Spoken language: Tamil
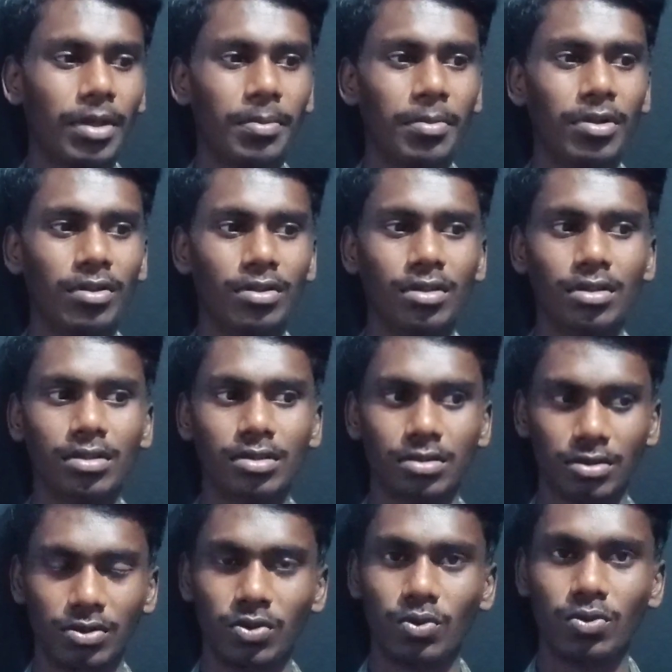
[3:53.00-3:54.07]
மேபி வந்து
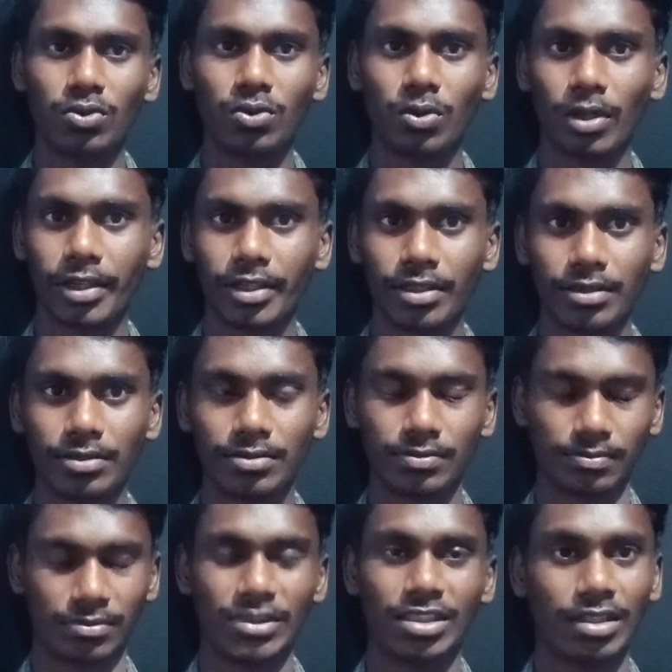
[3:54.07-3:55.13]
ஜூன் ஜூலை
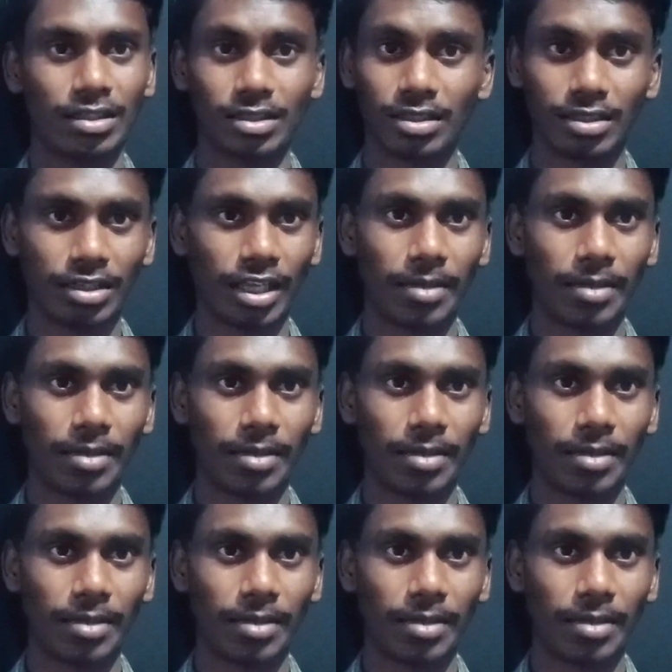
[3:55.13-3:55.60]
அந்த